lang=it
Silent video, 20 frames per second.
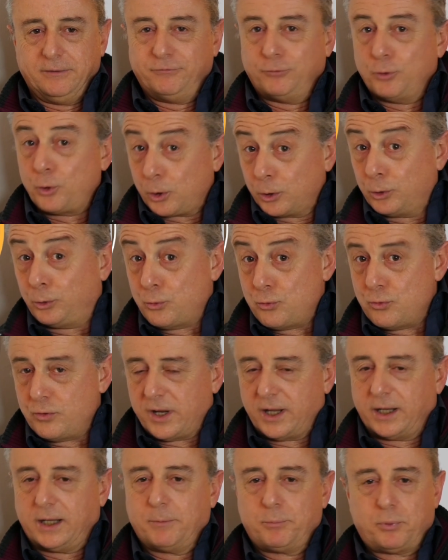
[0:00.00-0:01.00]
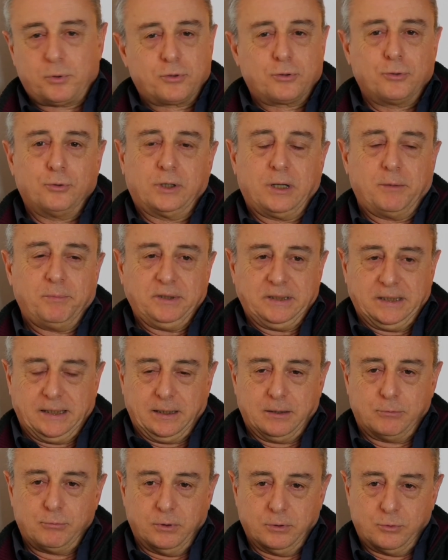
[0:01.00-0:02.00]
fortune che possono
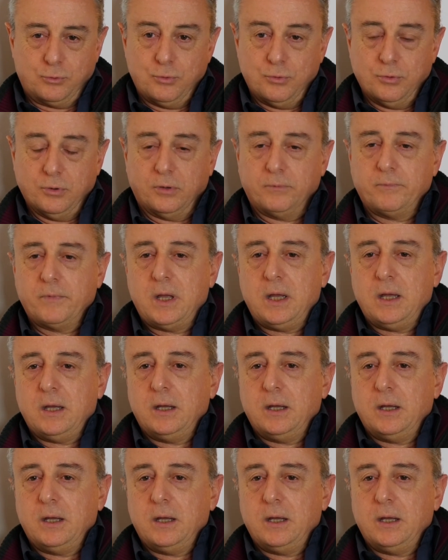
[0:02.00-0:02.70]
capitare a qualcuno